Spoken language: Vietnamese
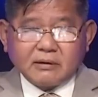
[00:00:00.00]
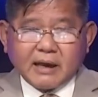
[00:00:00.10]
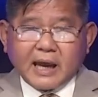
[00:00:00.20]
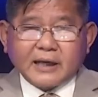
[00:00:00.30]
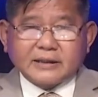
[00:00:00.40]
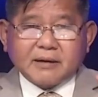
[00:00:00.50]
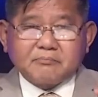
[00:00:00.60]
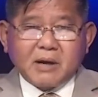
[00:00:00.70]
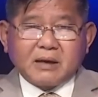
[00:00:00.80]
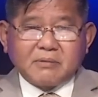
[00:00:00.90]

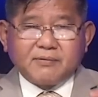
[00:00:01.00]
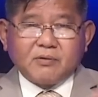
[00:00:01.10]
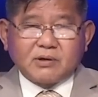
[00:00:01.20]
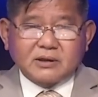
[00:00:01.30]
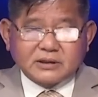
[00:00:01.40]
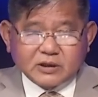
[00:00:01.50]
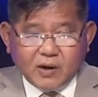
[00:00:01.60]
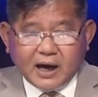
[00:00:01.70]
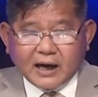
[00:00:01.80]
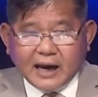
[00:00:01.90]
270 phiếu cử tri
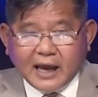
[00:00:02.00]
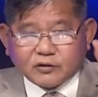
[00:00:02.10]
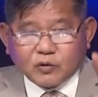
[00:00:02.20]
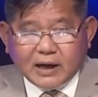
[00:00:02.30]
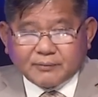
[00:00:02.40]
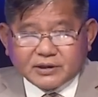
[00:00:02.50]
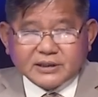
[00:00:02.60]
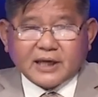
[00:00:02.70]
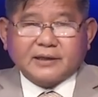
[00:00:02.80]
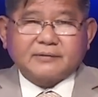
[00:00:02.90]
đoàn là tôi làm
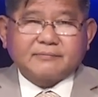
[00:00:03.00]
chính sách.